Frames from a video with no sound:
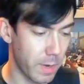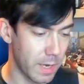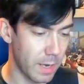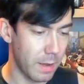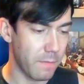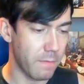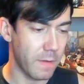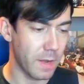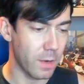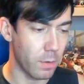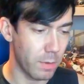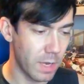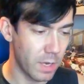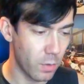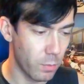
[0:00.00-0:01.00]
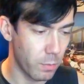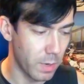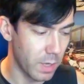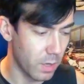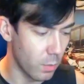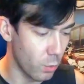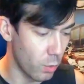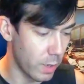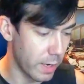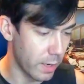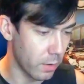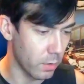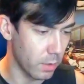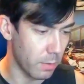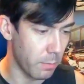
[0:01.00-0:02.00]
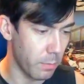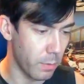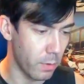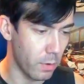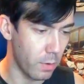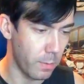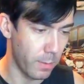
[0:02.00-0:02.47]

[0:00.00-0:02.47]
En fin, no voy a hacer un vídeo muy largo tampoco